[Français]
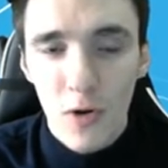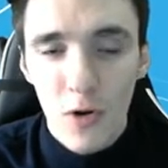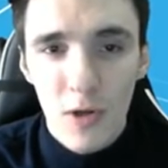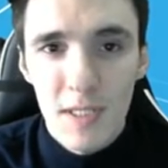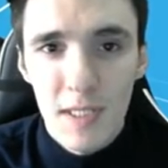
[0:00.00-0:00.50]

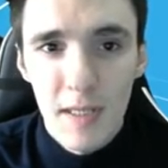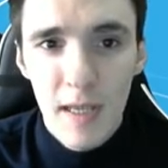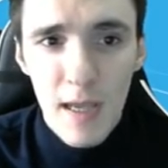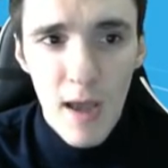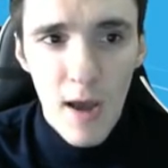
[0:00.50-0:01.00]
leurs
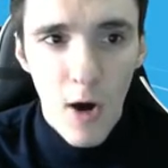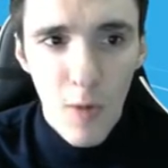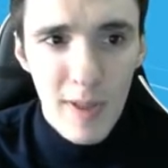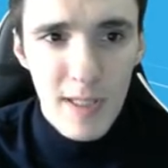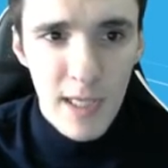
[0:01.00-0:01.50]
idées en
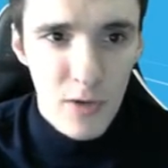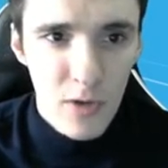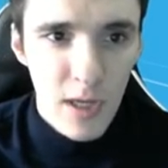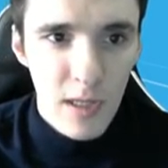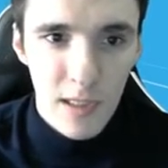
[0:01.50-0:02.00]
matière de
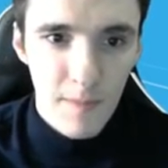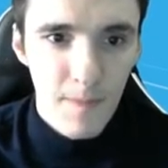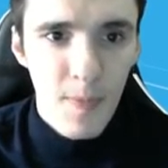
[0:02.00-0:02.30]
trading.